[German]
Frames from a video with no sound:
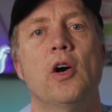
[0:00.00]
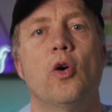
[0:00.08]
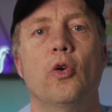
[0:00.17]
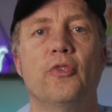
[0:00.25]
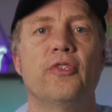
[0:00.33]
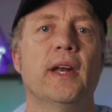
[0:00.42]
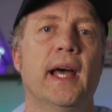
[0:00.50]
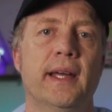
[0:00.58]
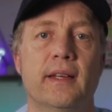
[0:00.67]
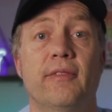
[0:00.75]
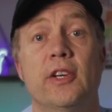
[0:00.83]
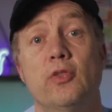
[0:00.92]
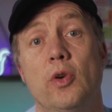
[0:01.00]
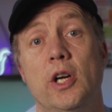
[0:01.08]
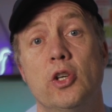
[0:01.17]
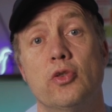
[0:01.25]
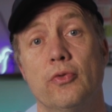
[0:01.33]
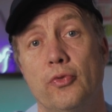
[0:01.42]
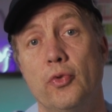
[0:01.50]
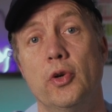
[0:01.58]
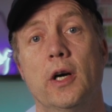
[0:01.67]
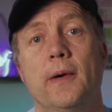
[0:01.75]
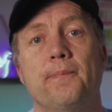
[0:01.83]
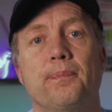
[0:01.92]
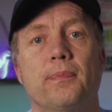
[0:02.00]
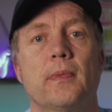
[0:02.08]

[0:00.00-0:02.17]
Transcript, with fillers: Und vielleicht eventuell schon früher